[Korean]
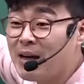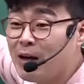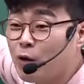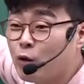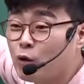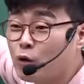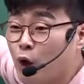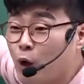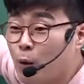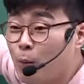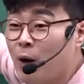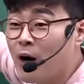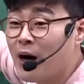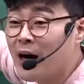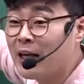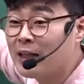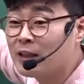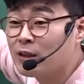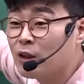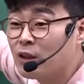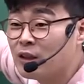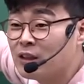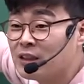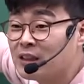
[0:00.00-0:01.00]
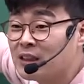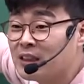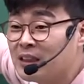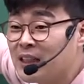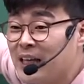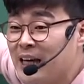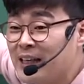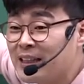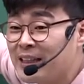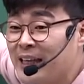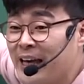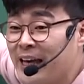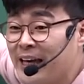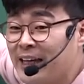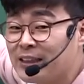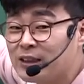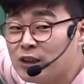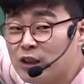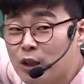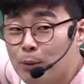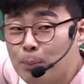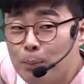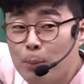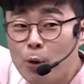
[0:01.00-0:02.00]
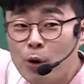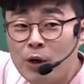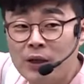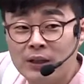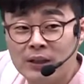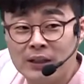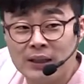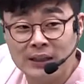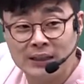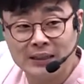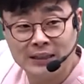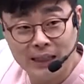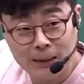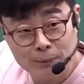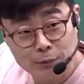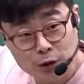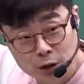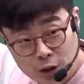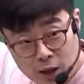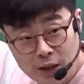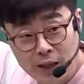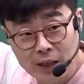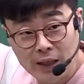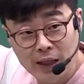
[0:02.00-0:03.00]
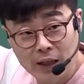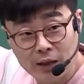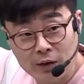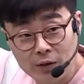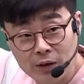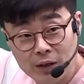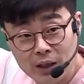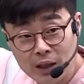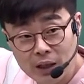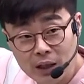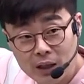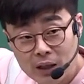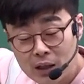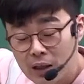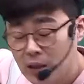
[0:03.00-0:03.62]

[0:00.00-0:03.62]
하고 넘어갈 건지에 대해서 포인트를 잡으셔야 된다는 거야.